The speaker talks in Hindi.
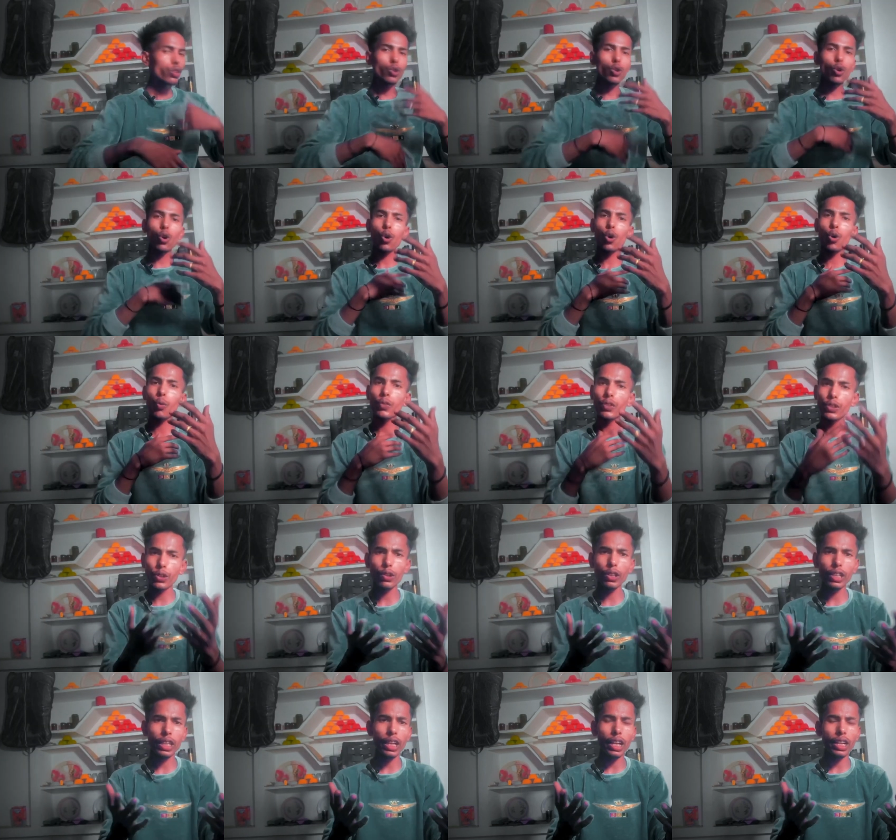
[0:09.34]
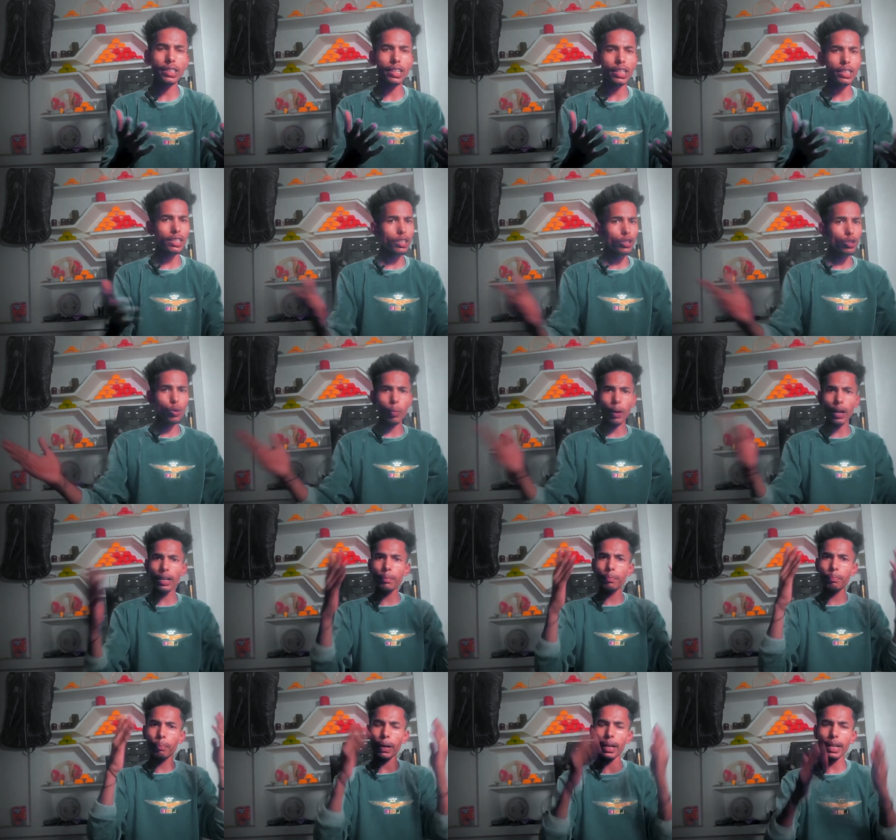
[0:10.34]
तो वीडियो देखना चाहते हैं तो
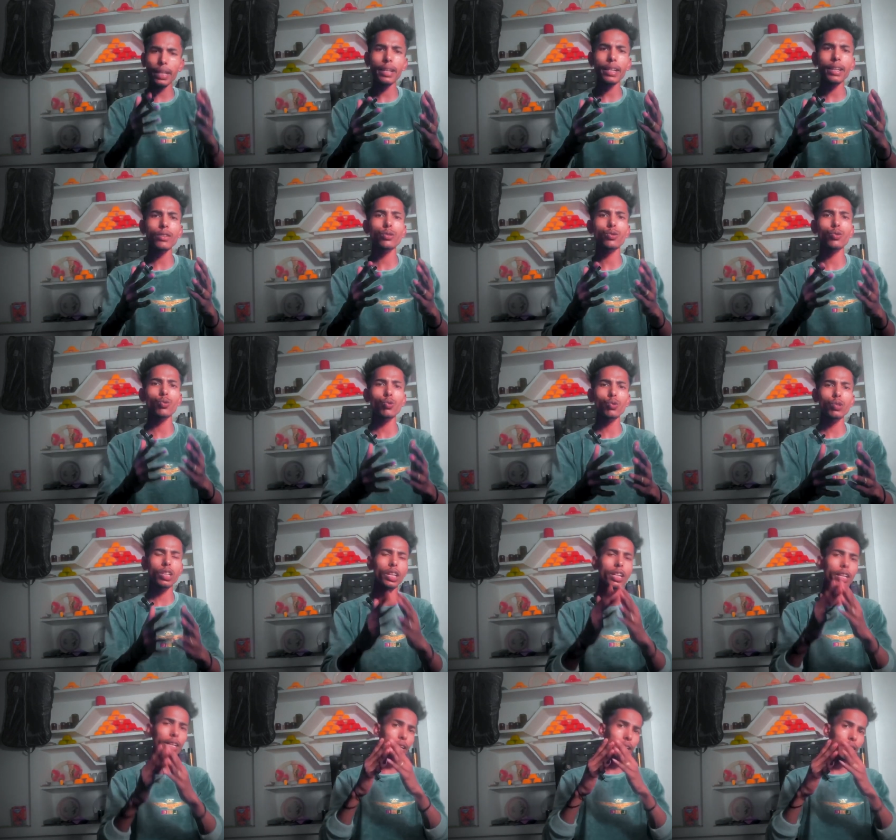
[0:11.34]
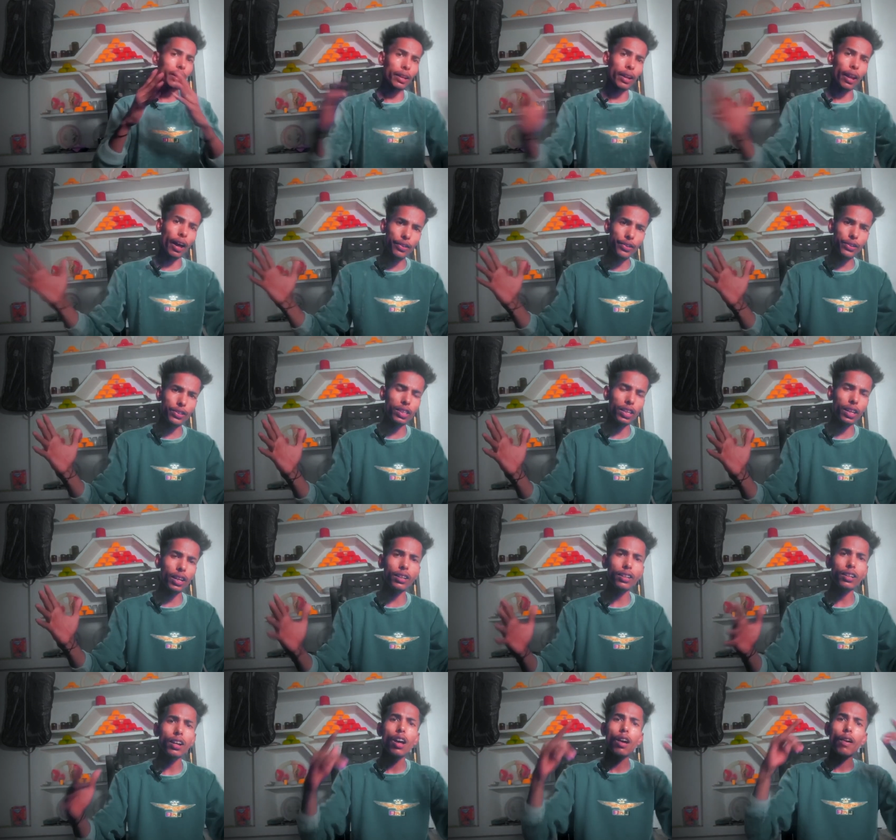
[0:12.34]
भाई बने रहें शुरू से लेके लास्ट
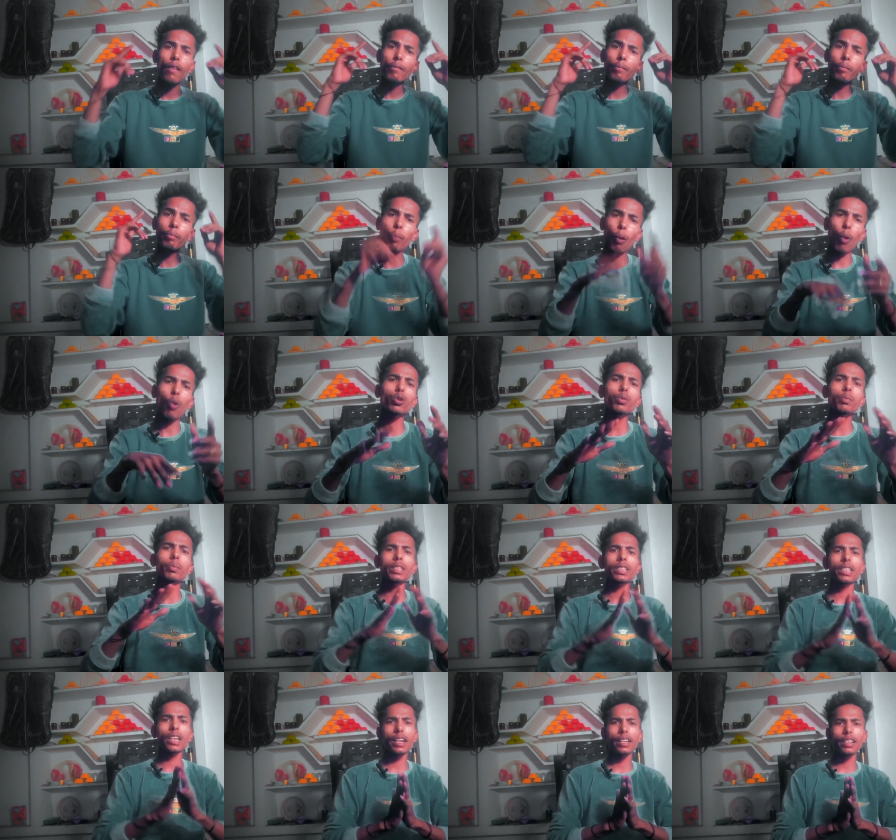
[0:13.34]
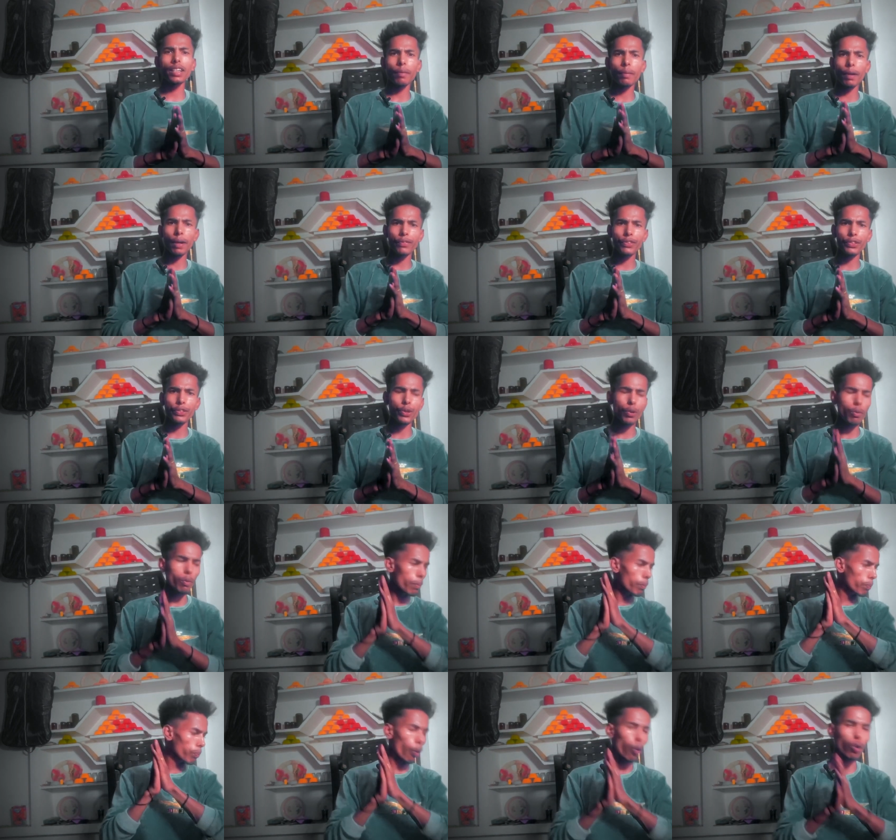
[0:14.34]
तक बहुत मज़ा आएगा भाई वीडियो
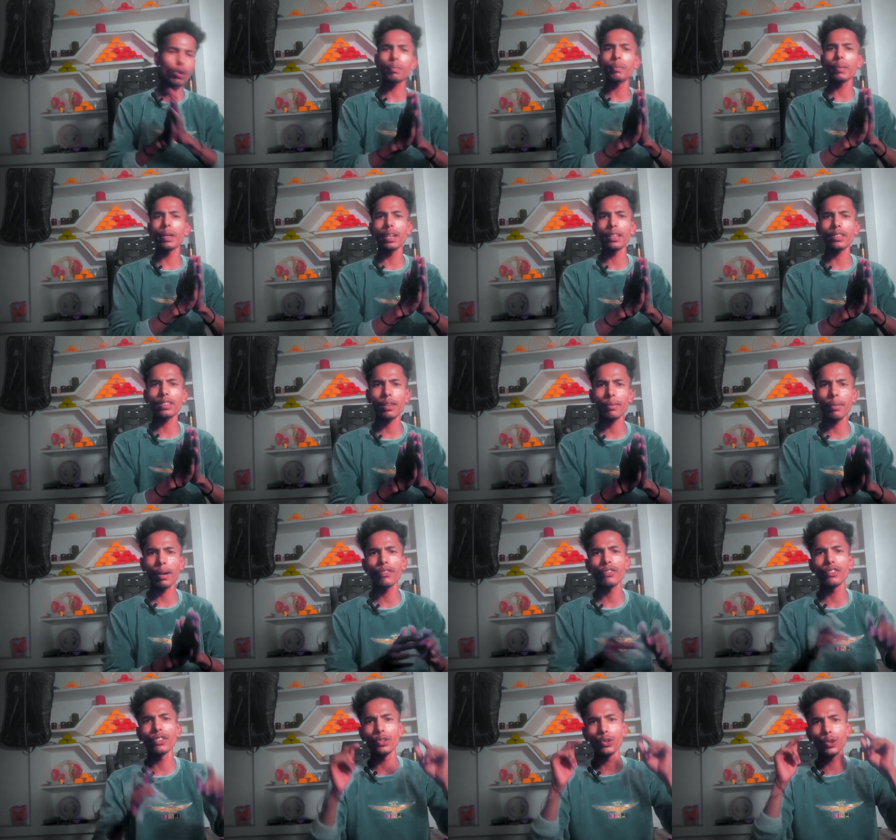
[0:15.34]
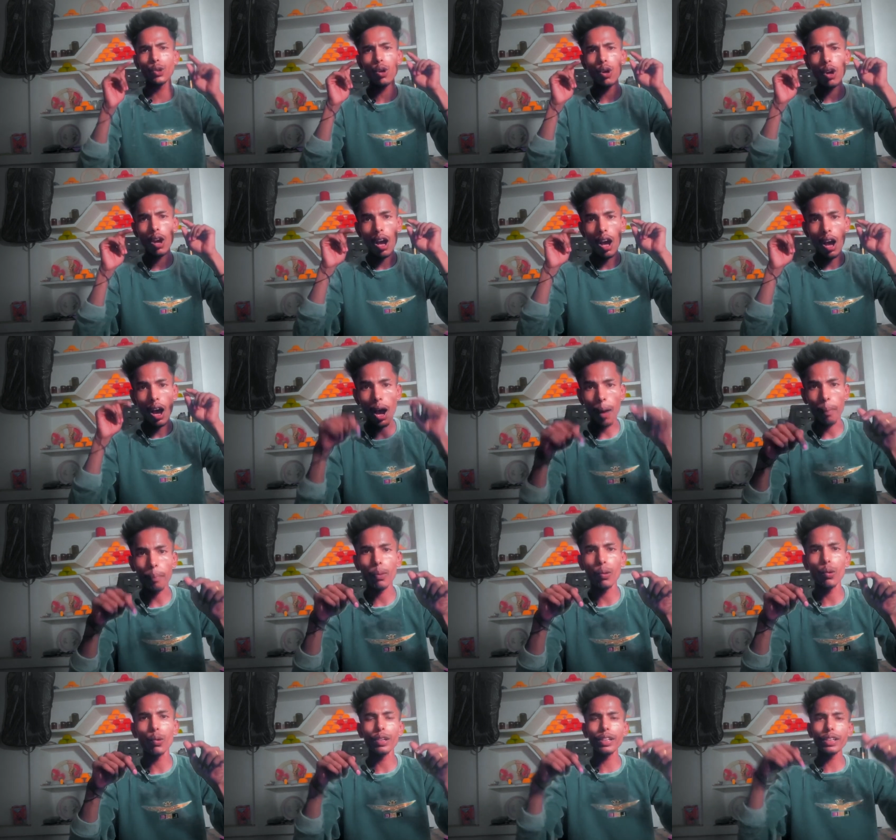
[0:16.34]
में बहुत मेहनत से भाई वीडियो
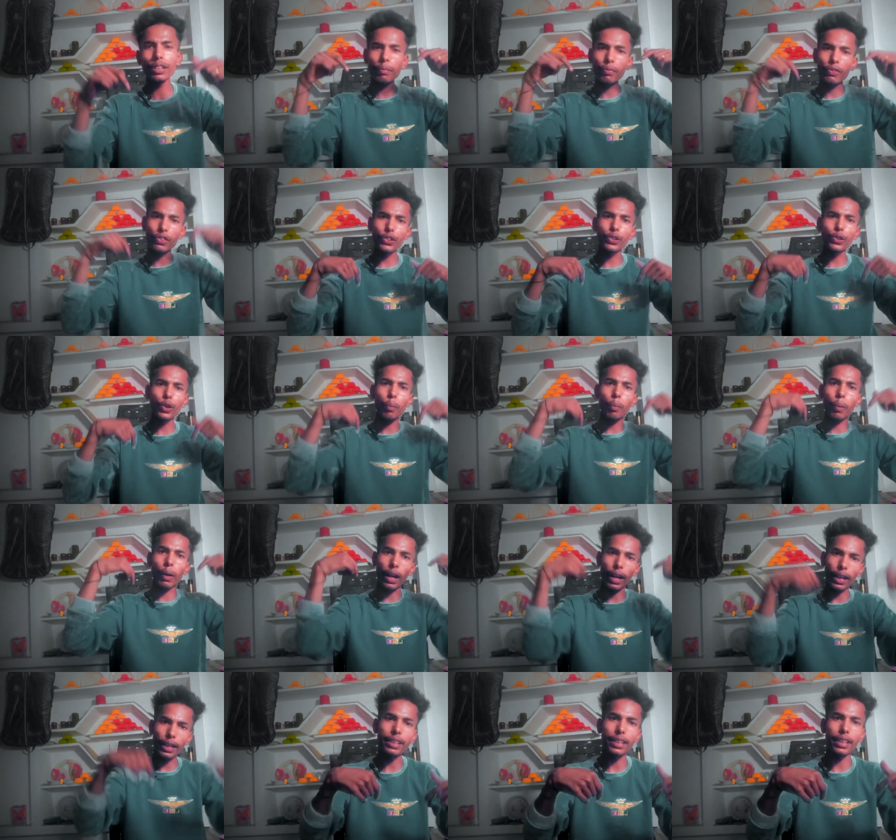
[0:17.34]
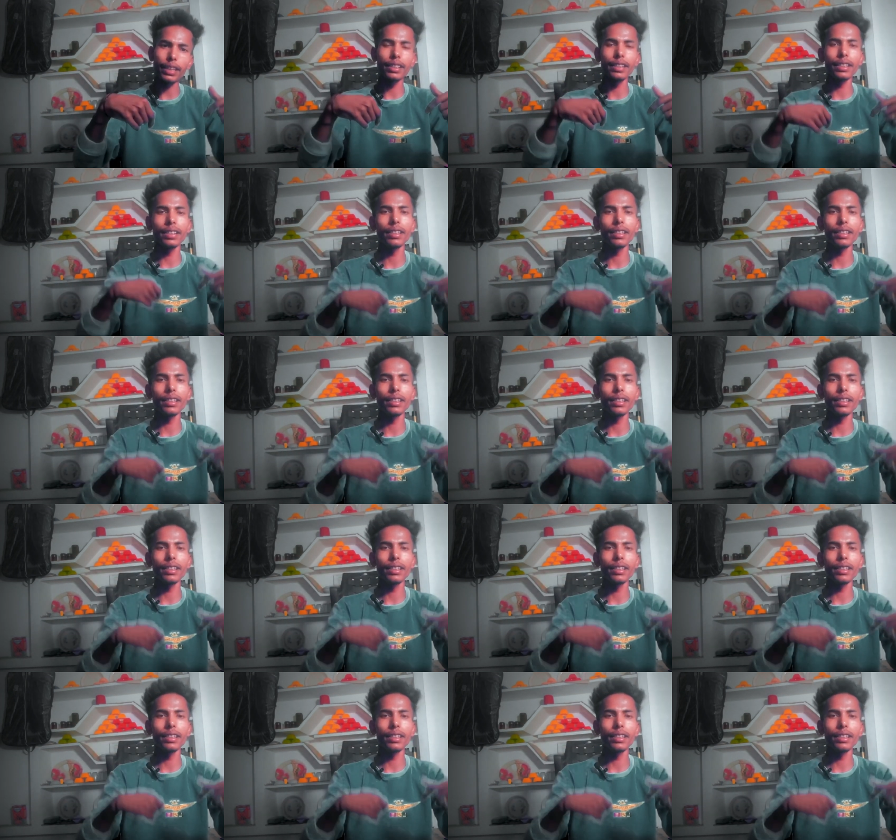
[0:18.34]
अपलोडिंग वीडियो बनाई गई